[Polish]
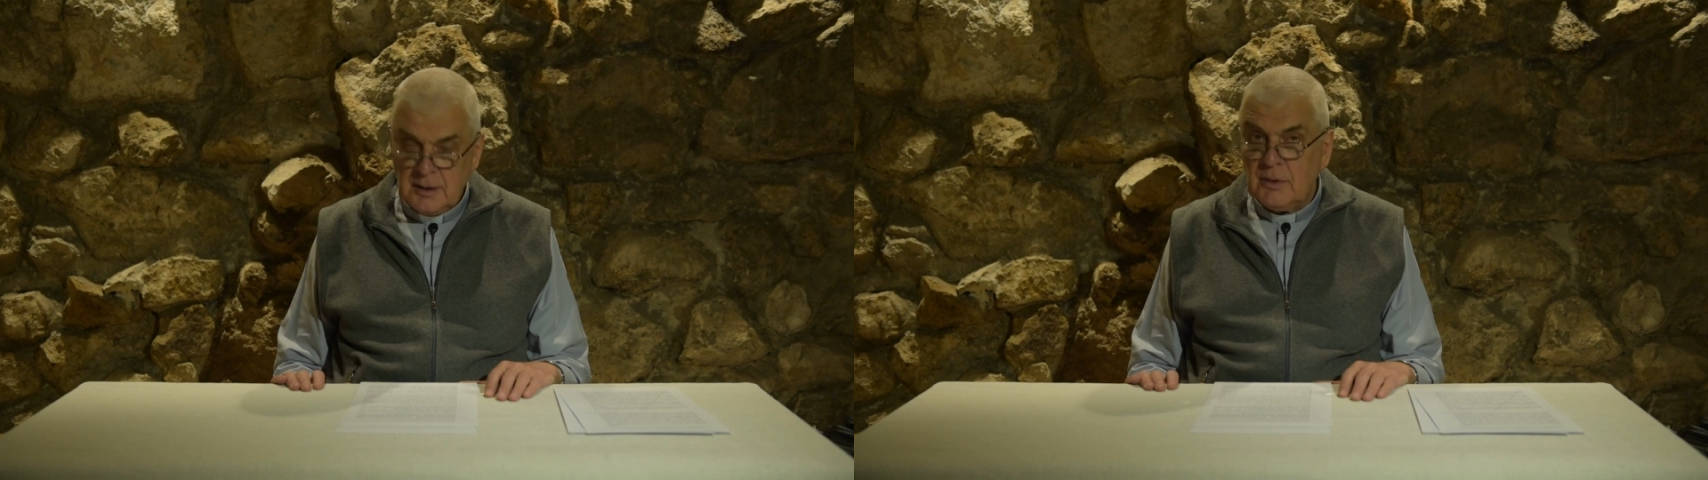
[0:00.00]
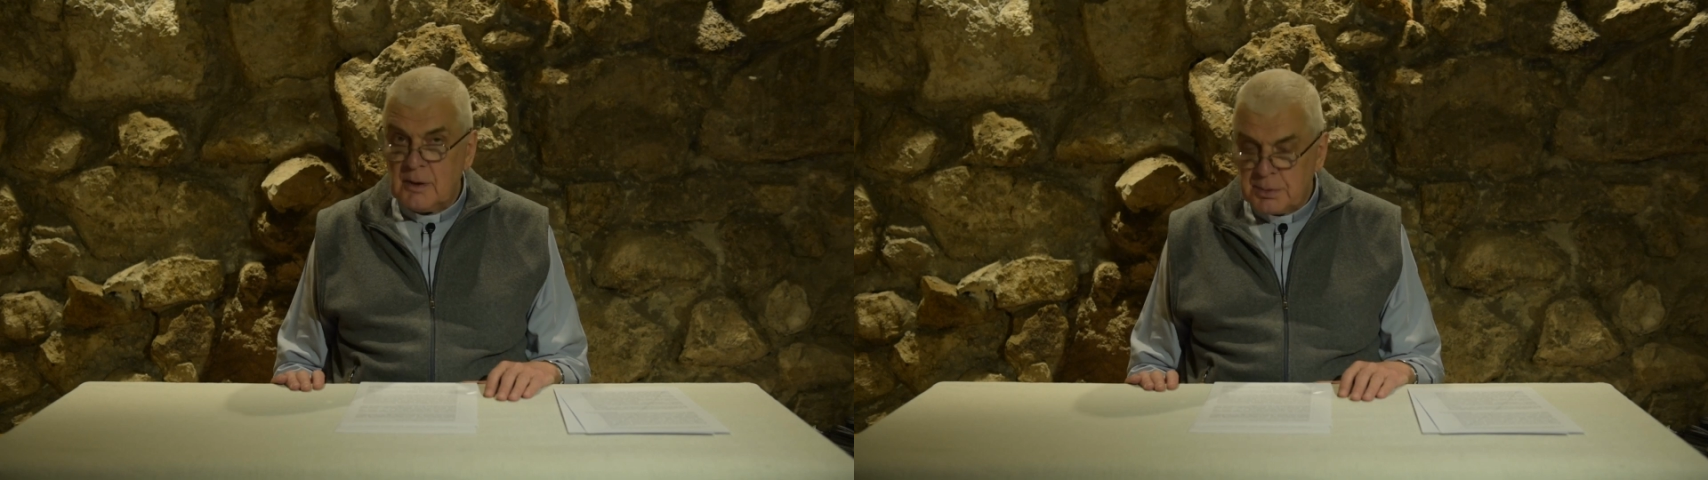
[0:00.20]

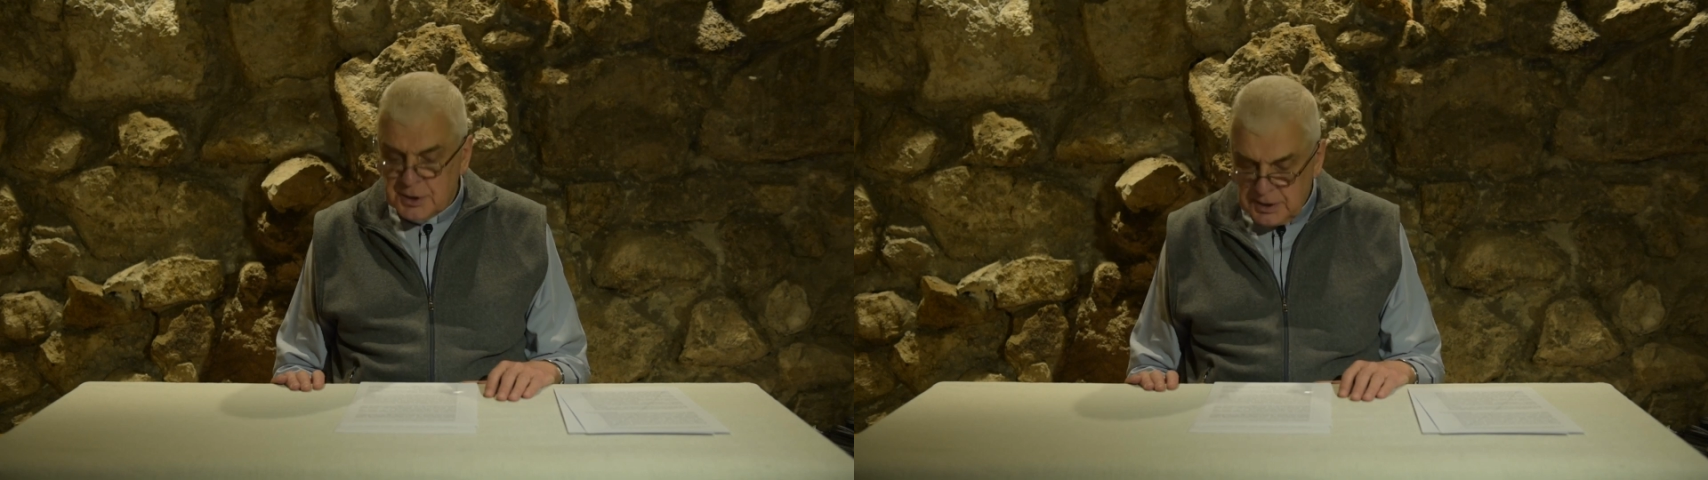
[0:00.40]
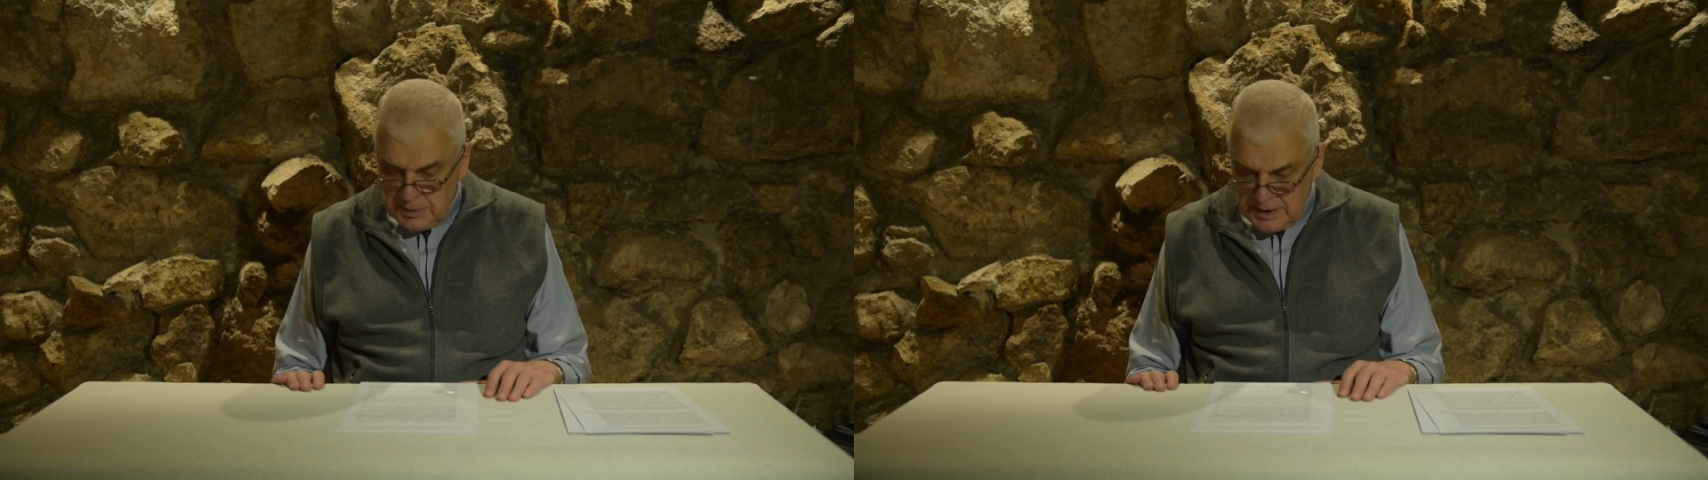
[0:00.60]
które
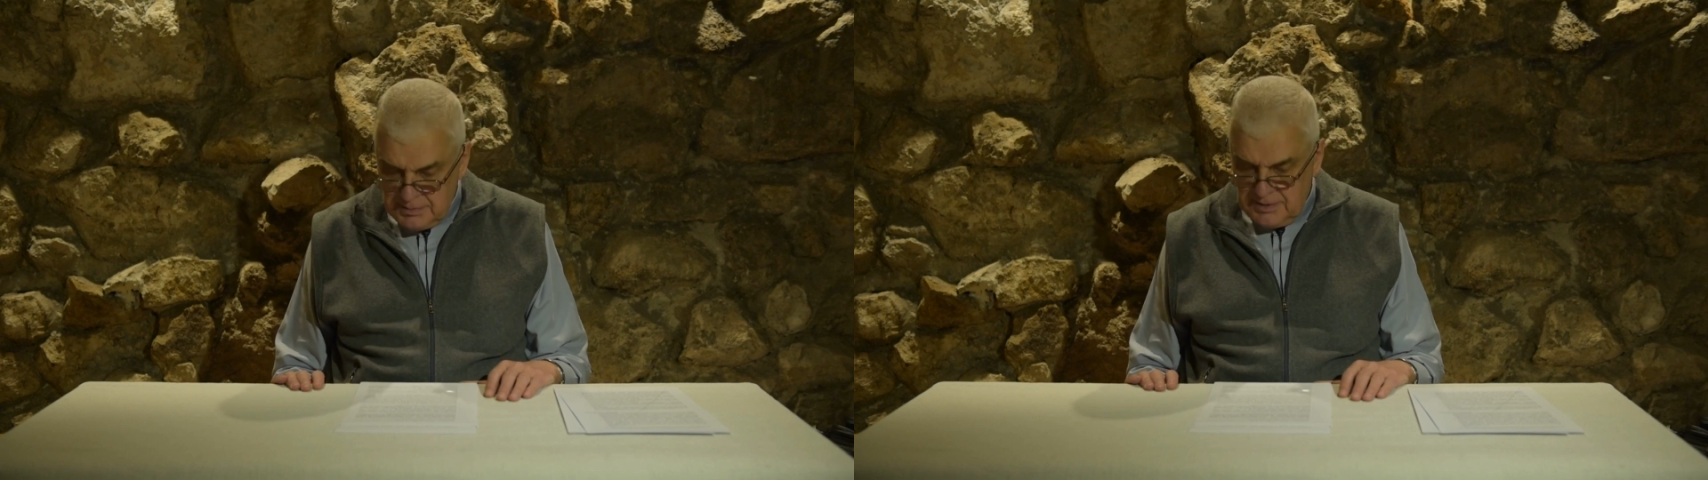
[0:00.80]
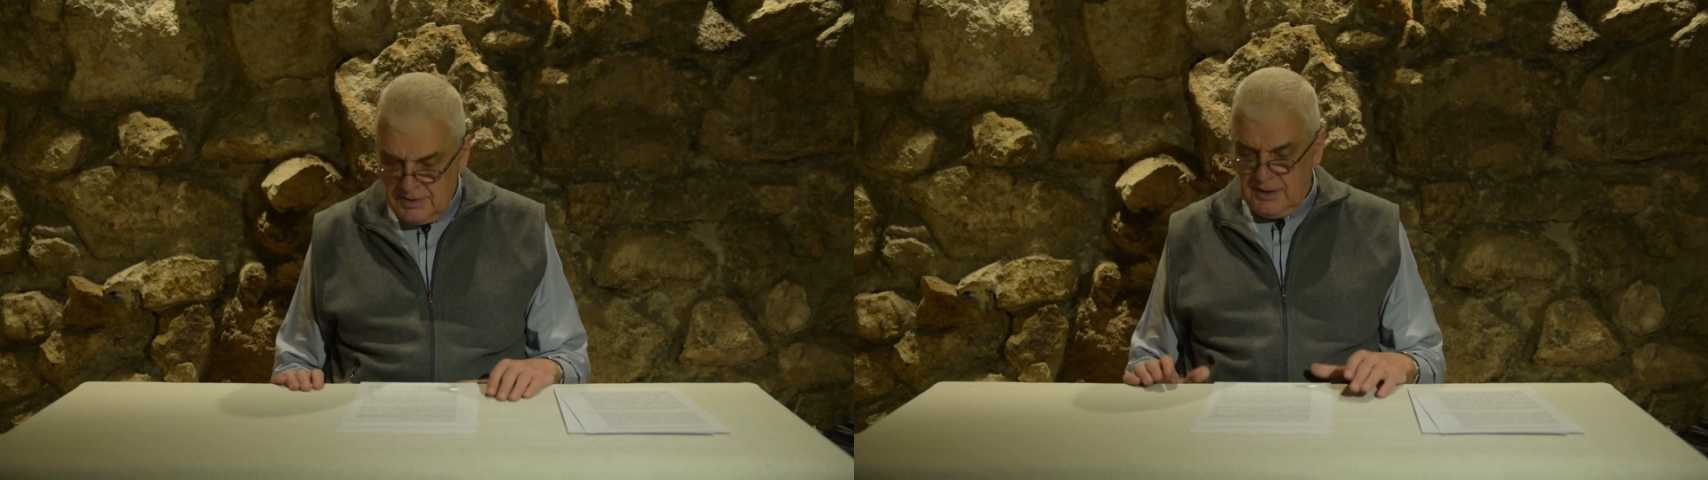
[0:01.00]

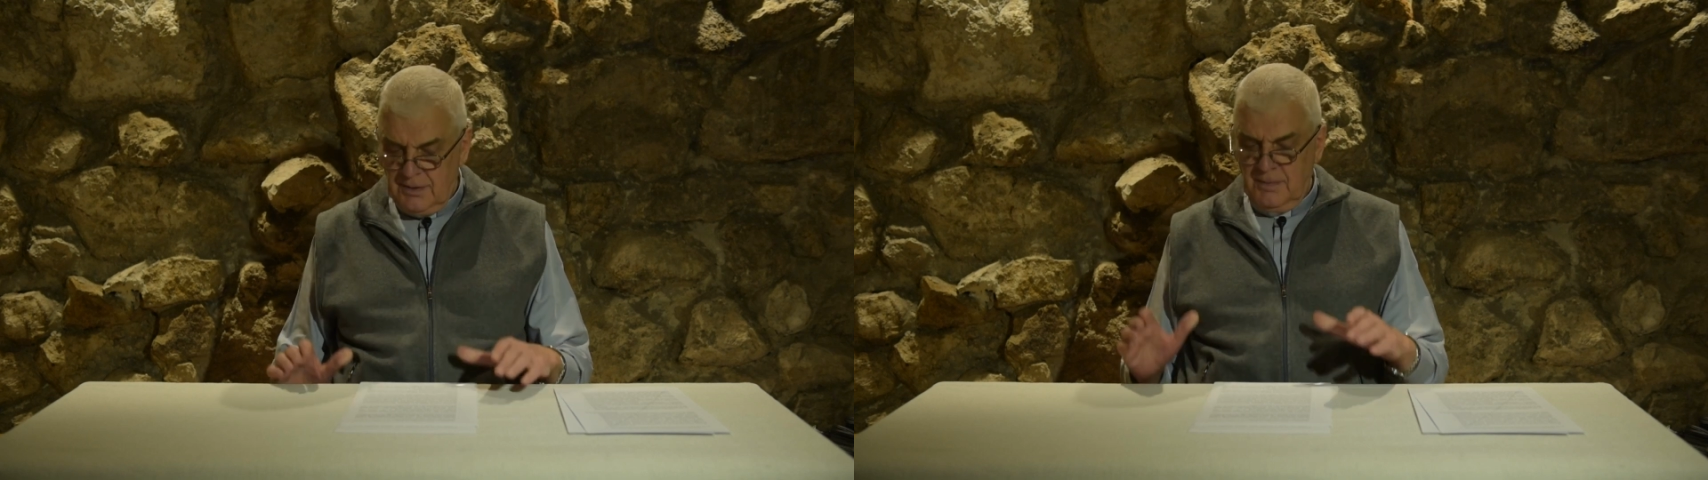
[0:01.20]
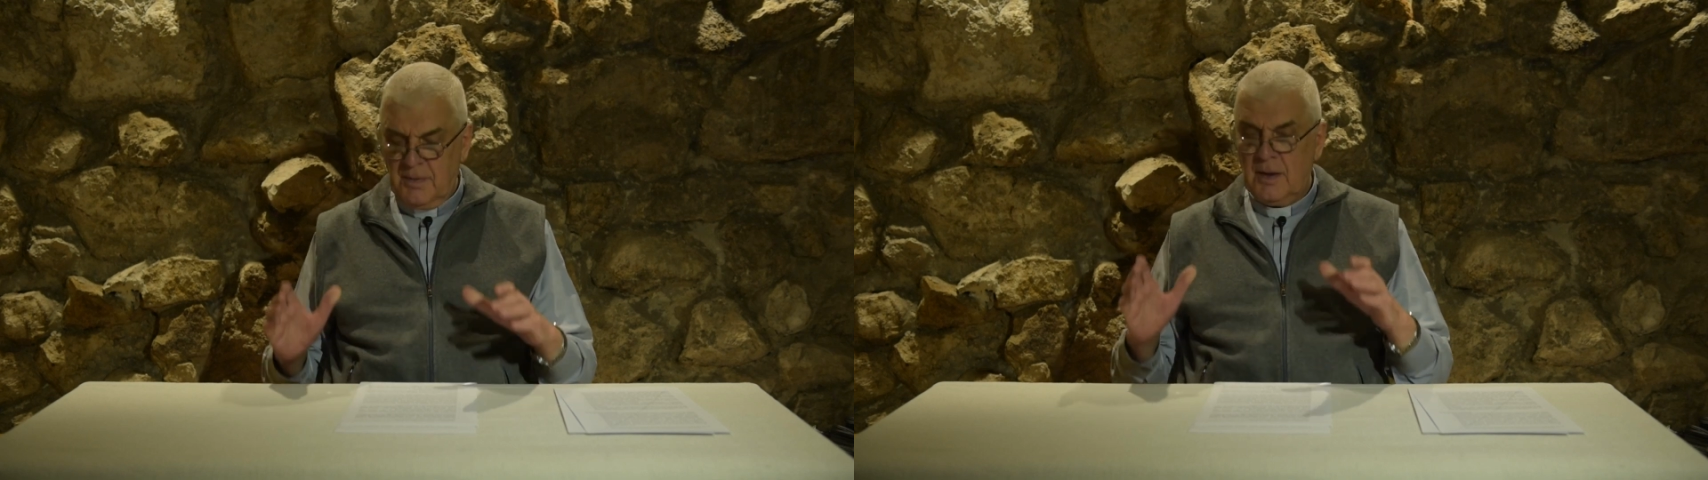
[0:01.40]
przyjmujemy wiarą,